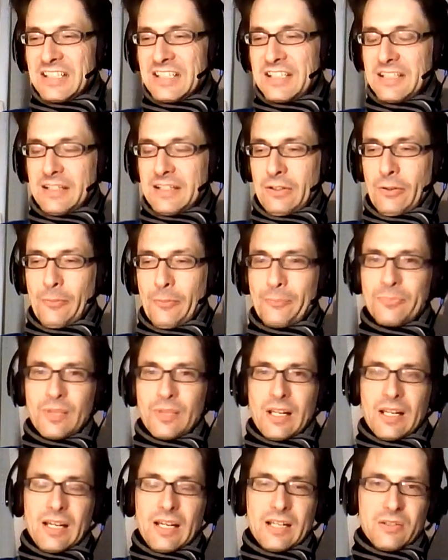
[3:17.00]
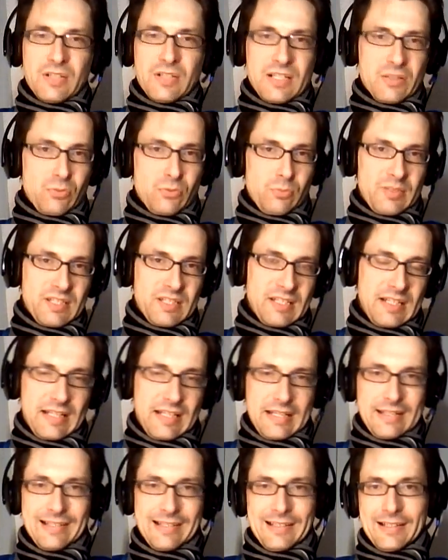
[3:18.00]
genau. Also das so ein bisschen
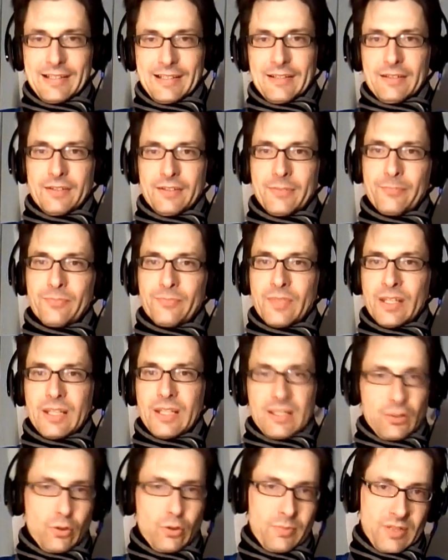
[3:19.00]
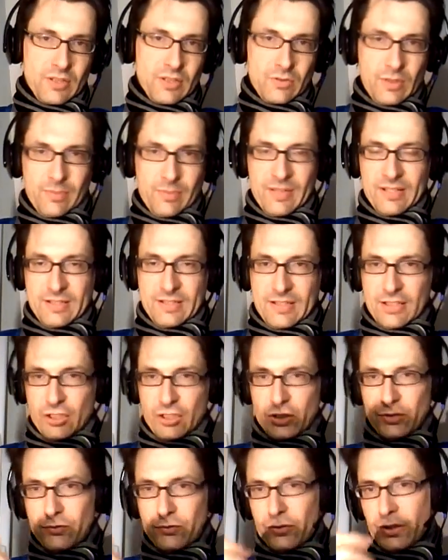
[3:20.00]
einleitend. Jetzt komme ich zu der
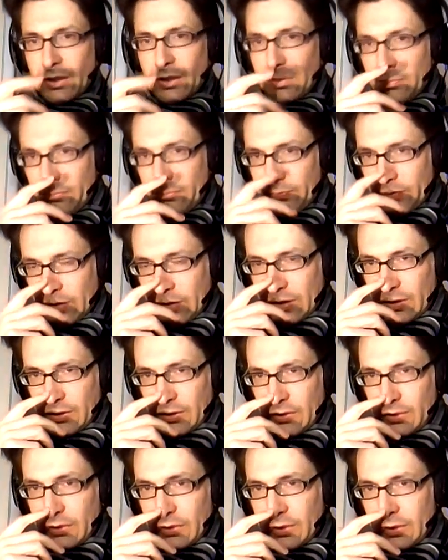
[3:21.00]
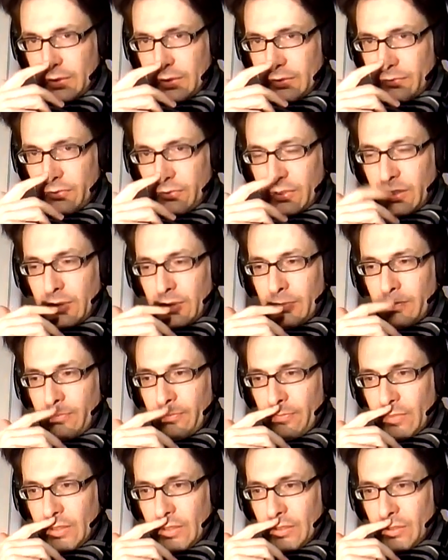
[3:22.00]
Passage von dem, äh, von
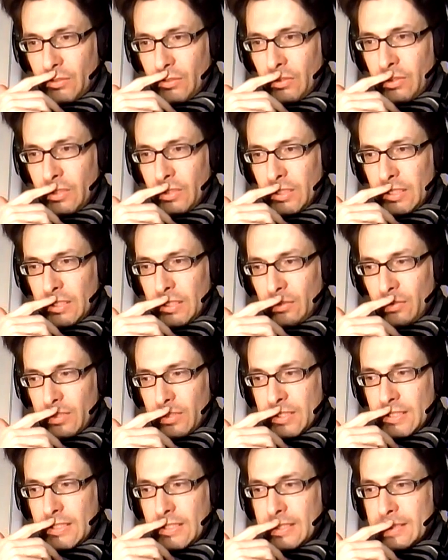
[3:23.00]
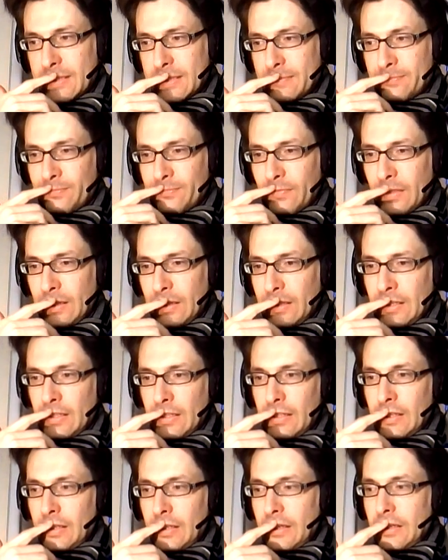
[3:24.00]
dem äh, Herrn González.
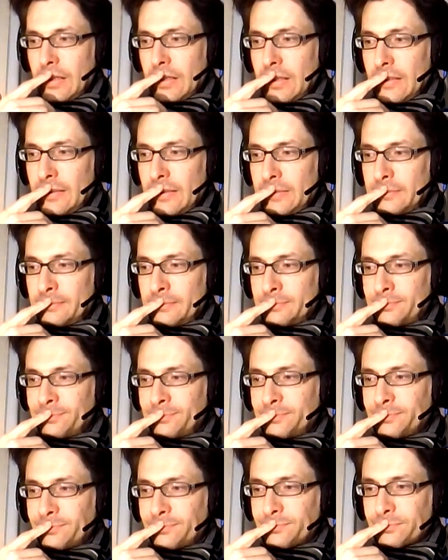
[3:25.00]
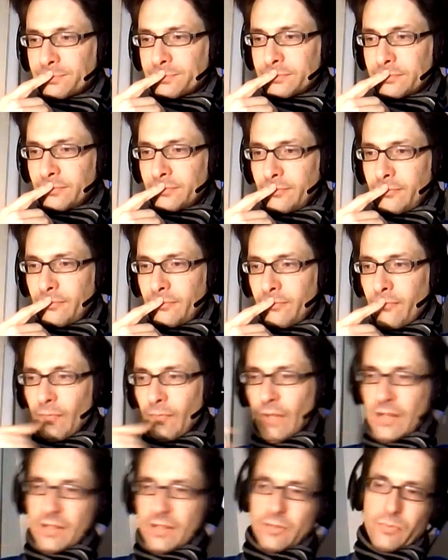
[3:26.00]
Ähm,
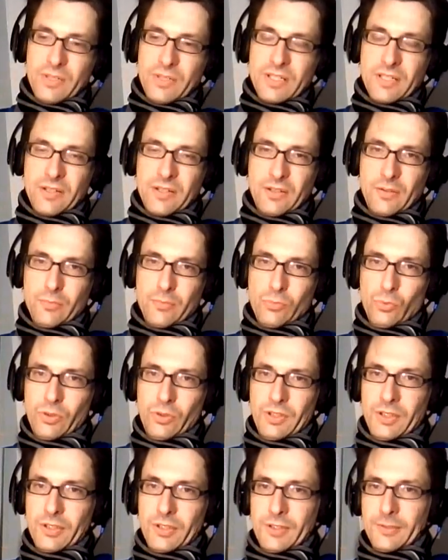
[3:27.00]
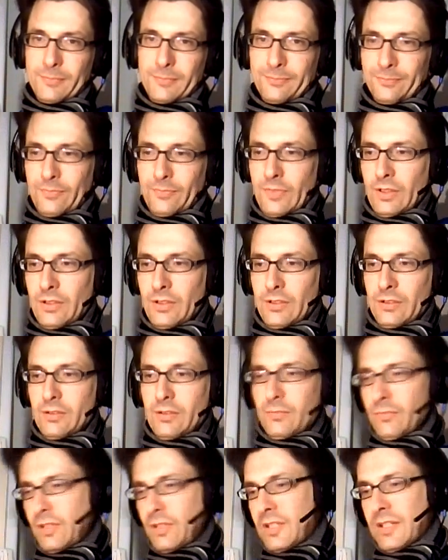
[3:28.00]
das ist übrigens dieses Buch hier,
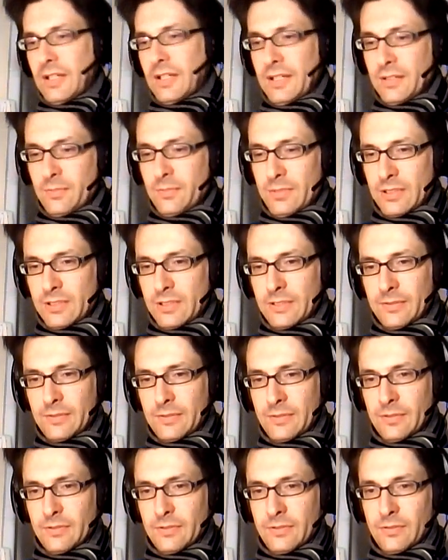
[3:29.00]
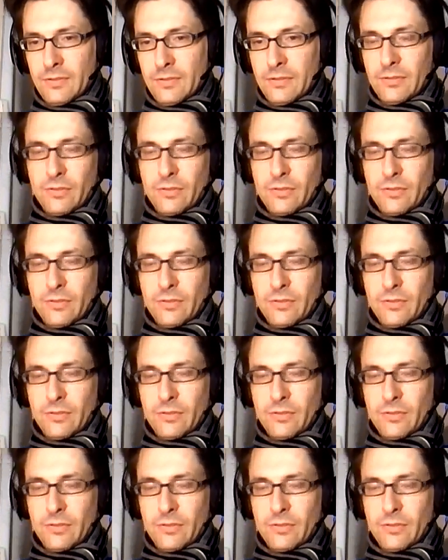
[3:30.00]
ähm, ich zeige es mal, äh,